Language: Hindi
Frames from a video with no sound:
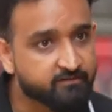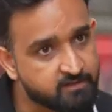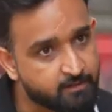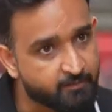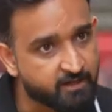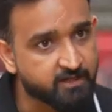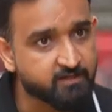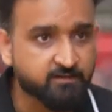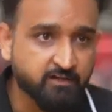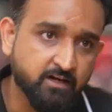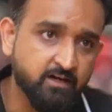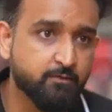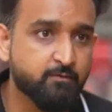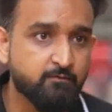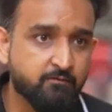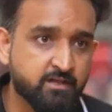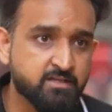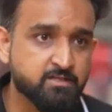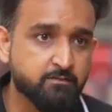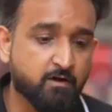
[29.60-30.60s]
इसलिए मैंने तेरे लिए भी
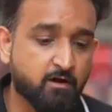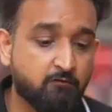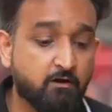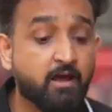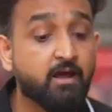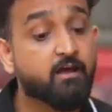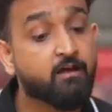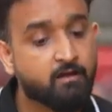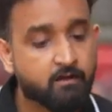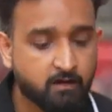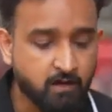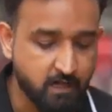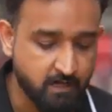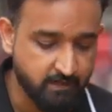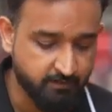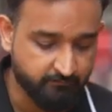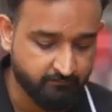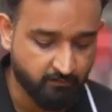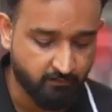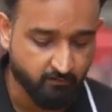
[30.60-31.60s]
वेज ही मंगवाया खा
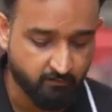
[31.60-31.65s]
ले इसे